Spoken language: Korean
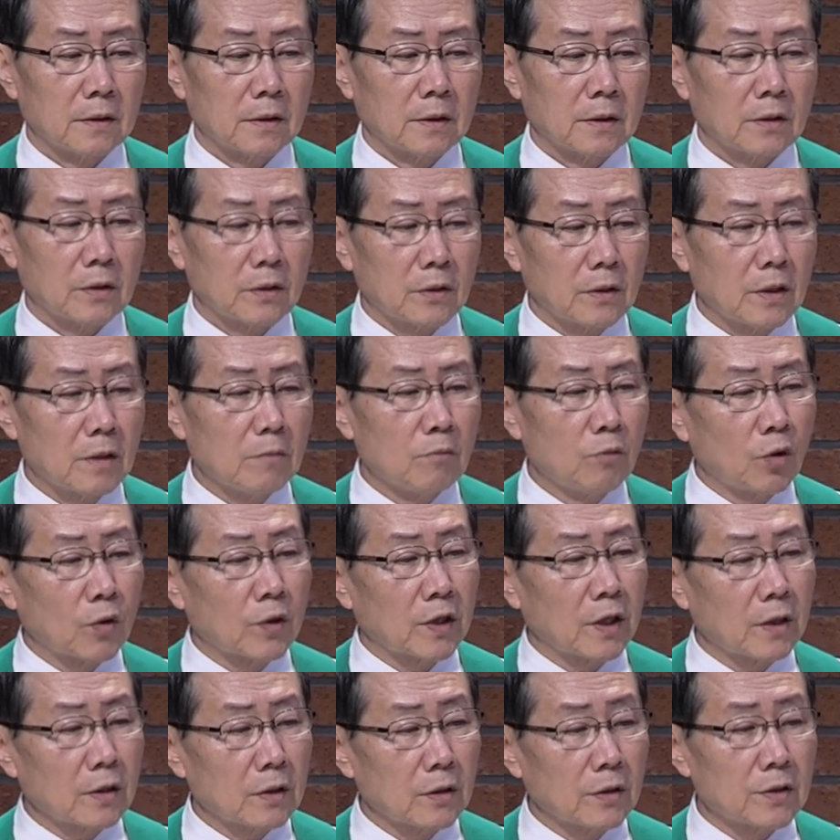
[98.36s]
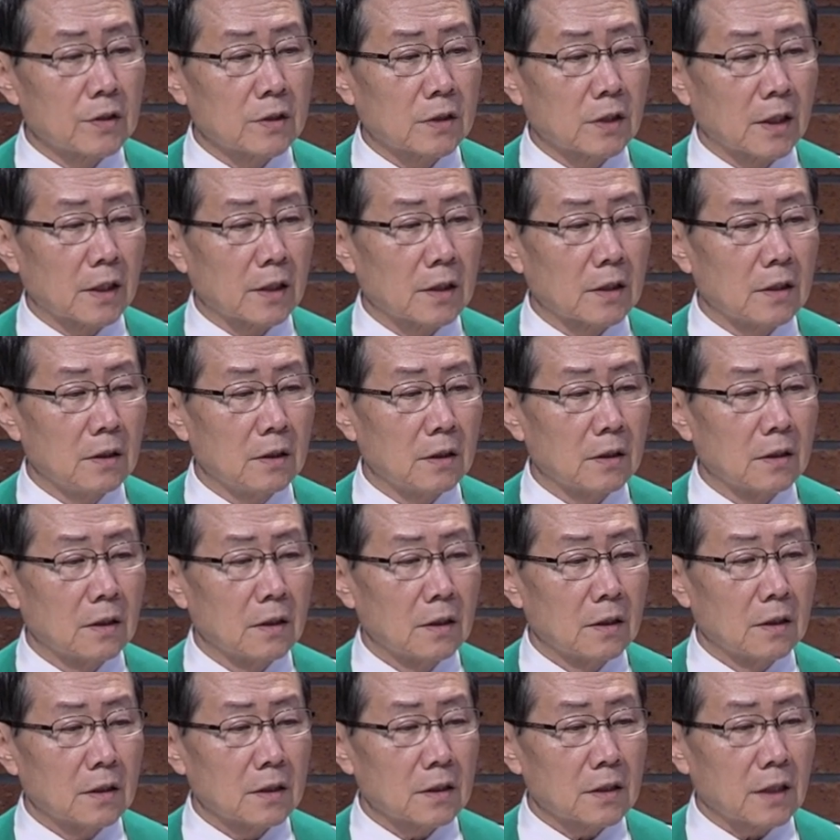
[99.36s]
그러니 목회 현장이
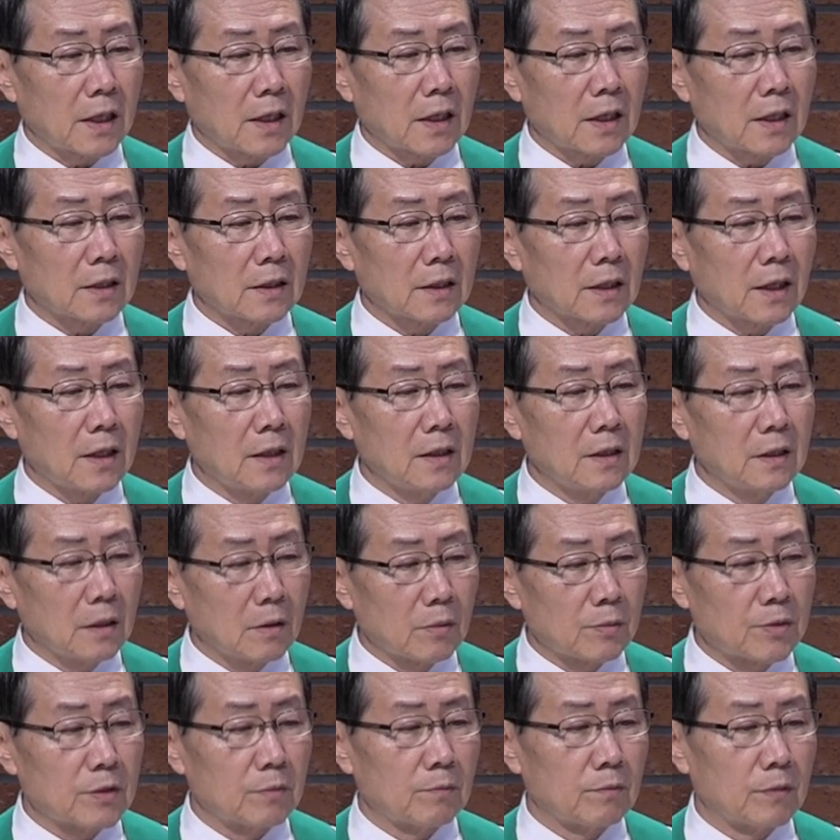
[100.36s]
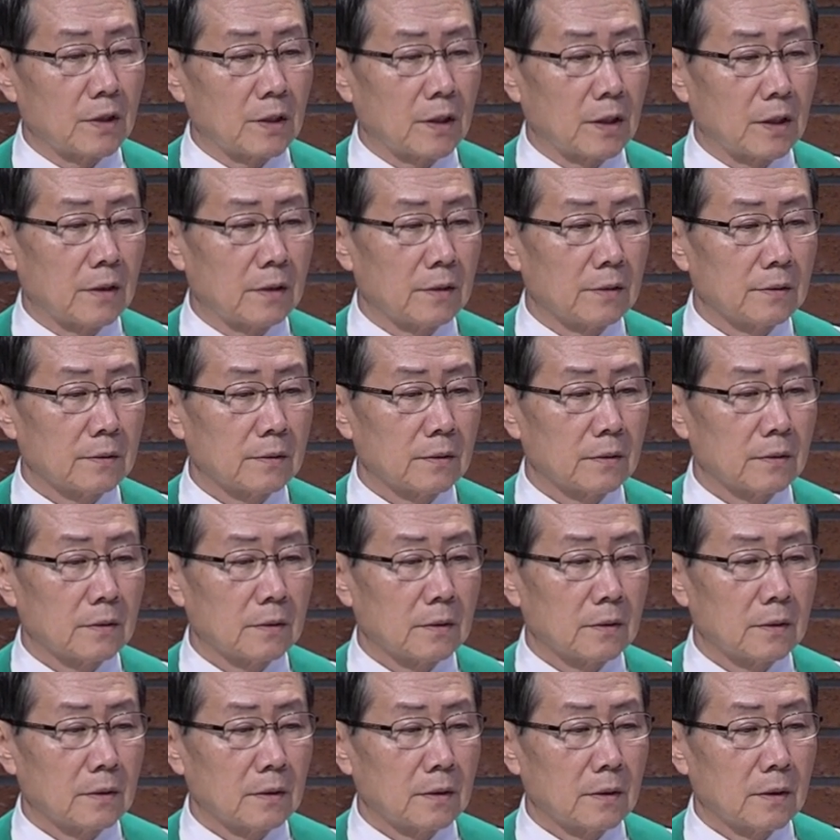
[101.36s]
살아 난리가 없습니다.
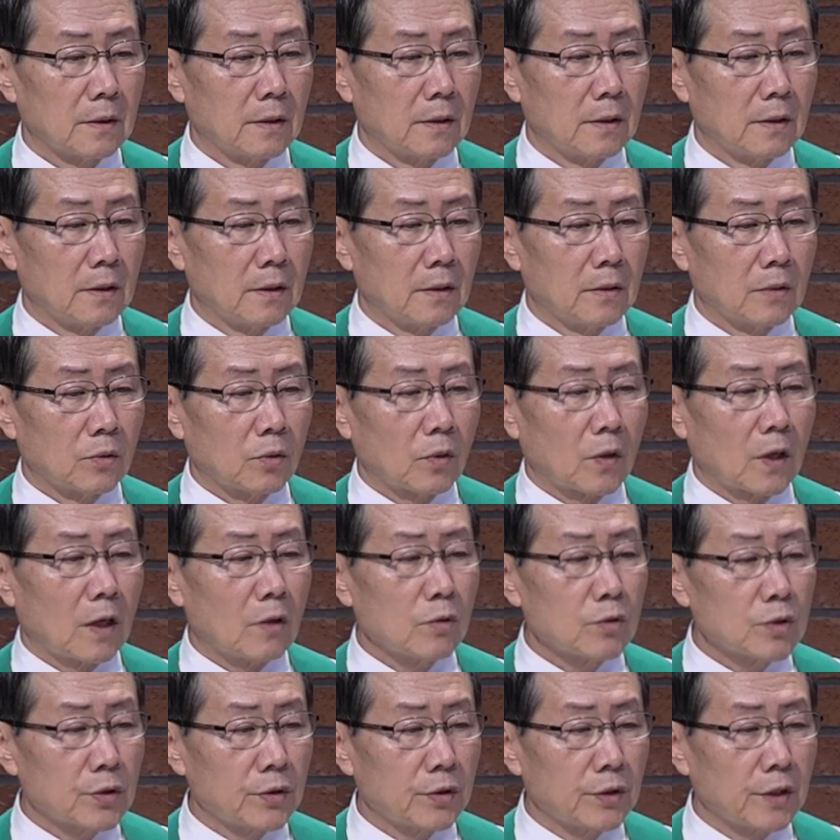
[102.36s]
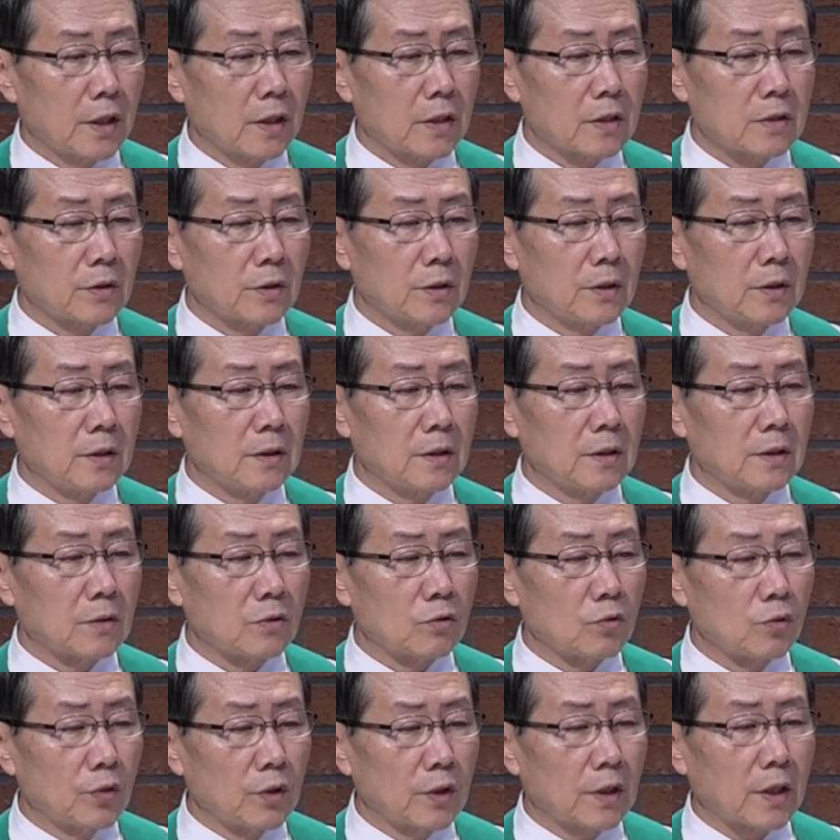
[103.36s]
또 라오스에서 있는
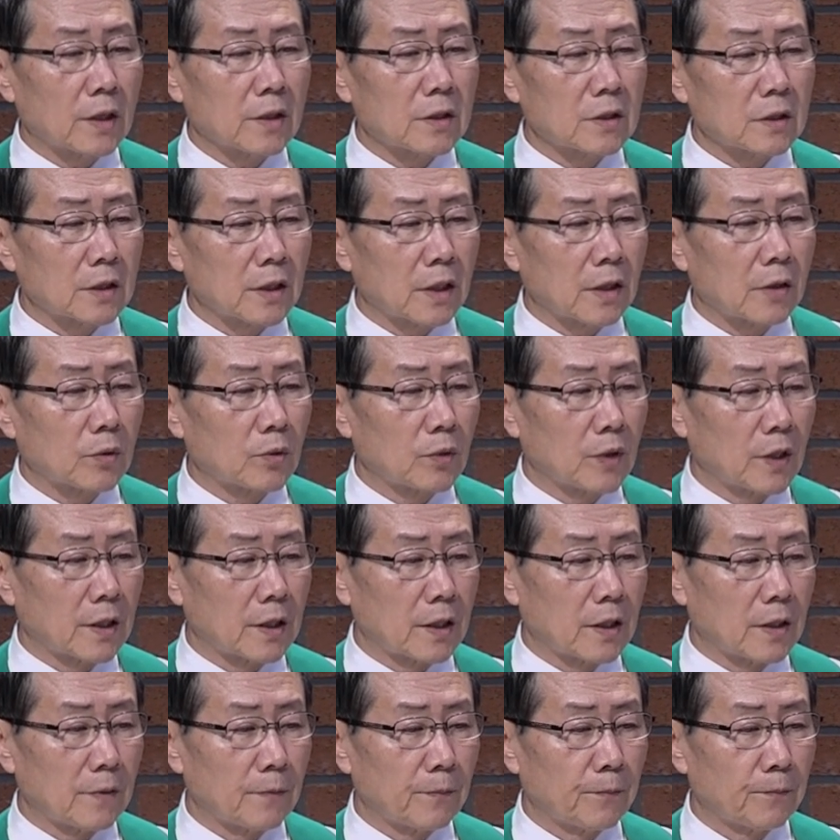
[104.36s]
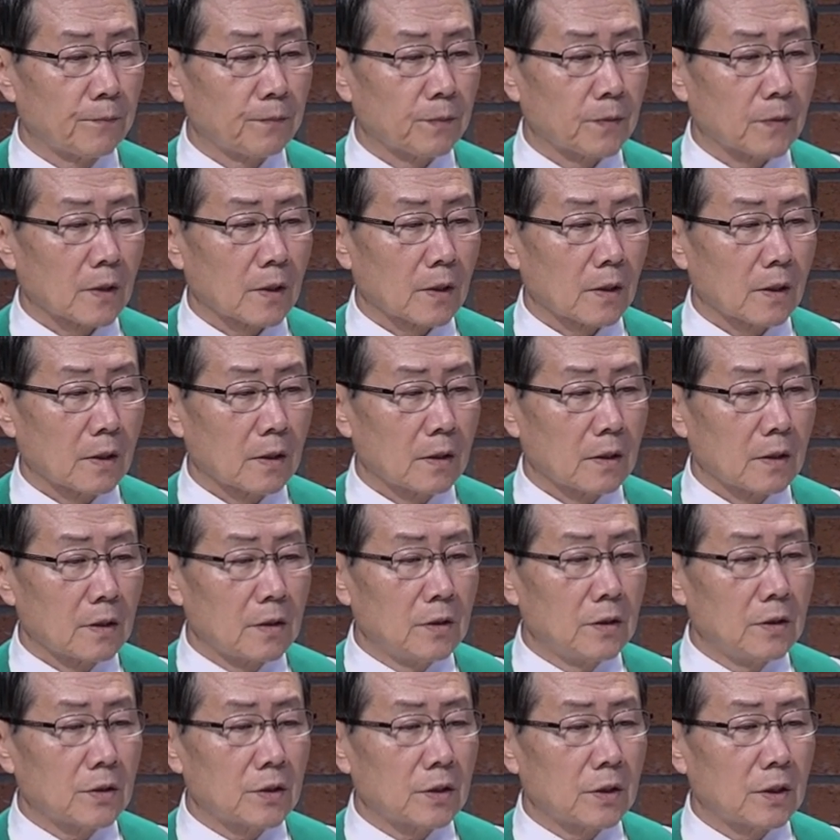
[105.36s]
유일한 신학교 하나,
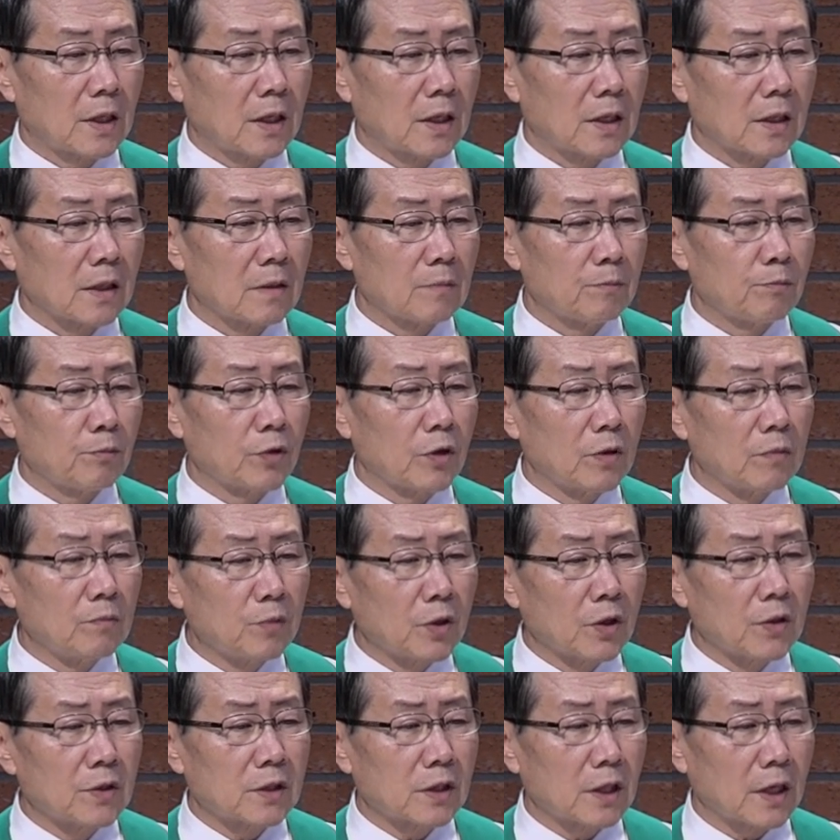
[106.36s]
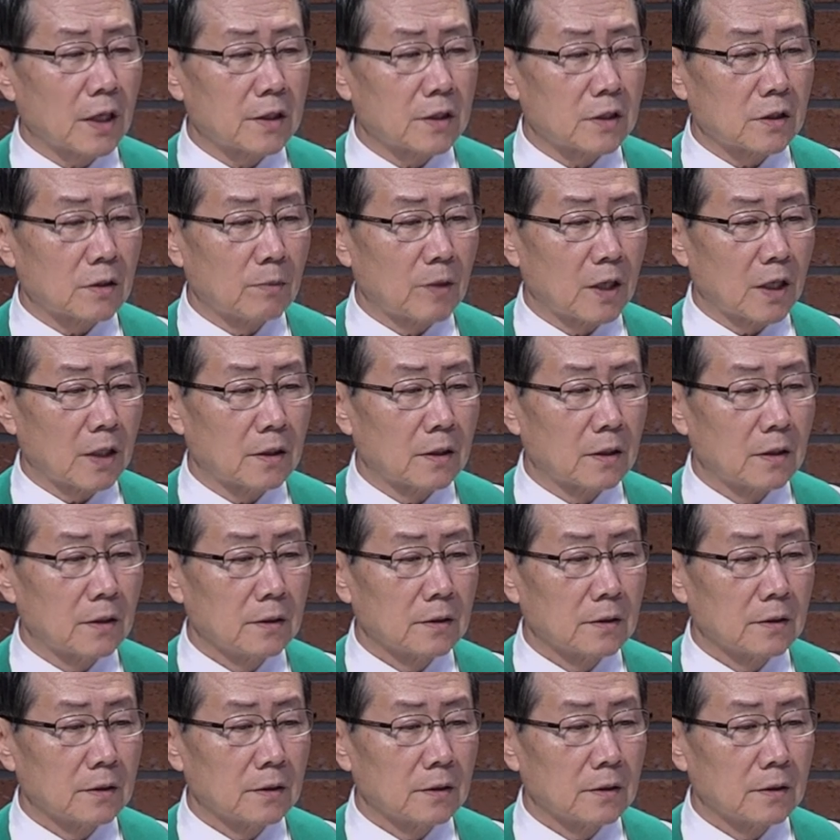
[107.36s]
그 신학이 변변치 않지만